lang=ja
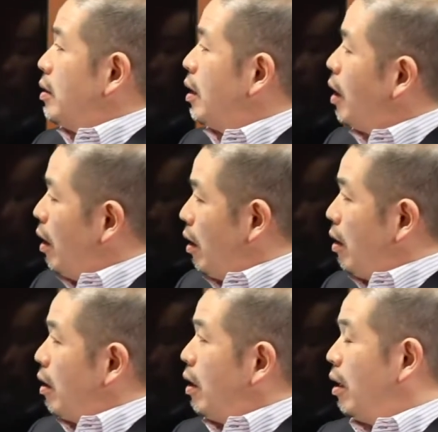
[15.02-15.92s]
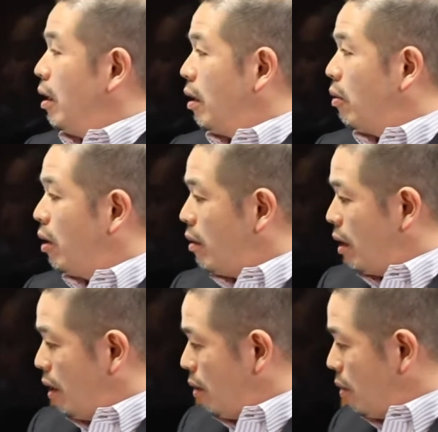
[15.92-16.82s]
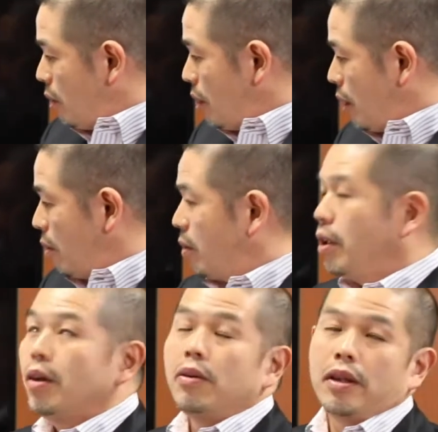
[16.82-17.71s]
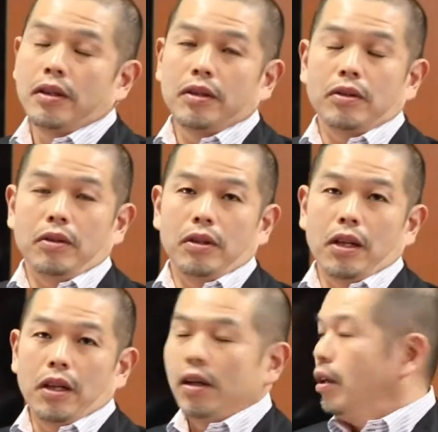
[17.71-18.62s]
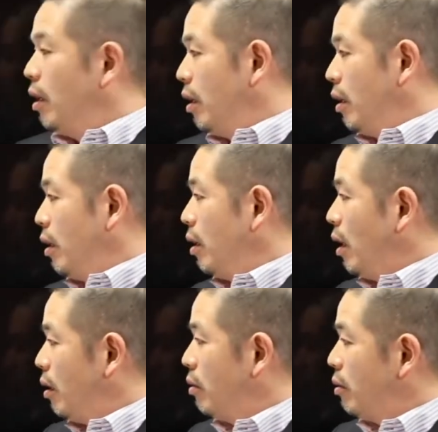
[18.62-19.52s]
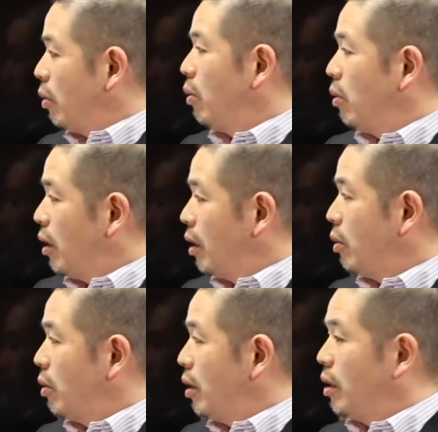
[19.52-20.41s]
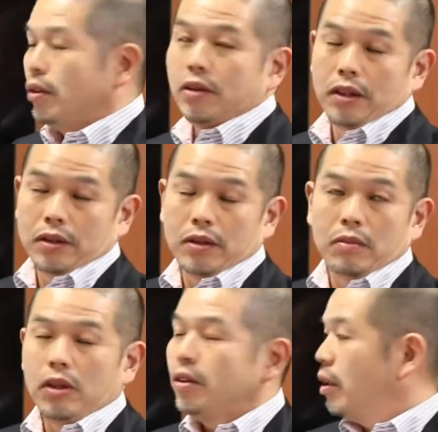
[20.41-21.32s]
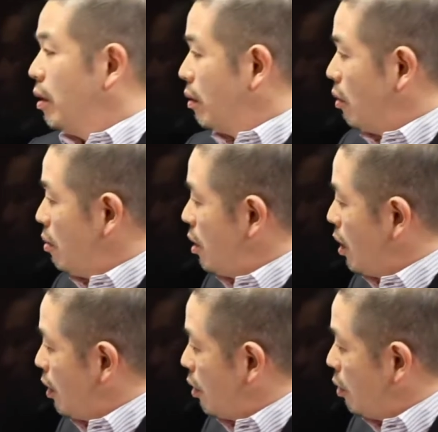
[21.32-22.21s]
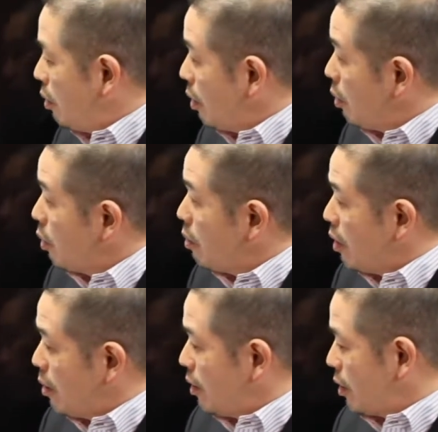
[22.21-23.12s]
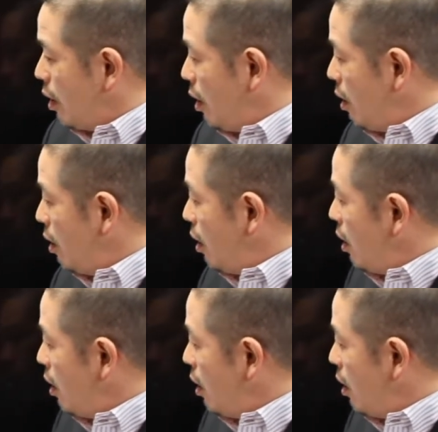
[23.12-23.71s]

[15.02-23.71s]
さて、えー、これは江戸時代の寺小屋について、えー、あるところから取ってきた図です。皆さんこれ見られてどんなこと思われますか？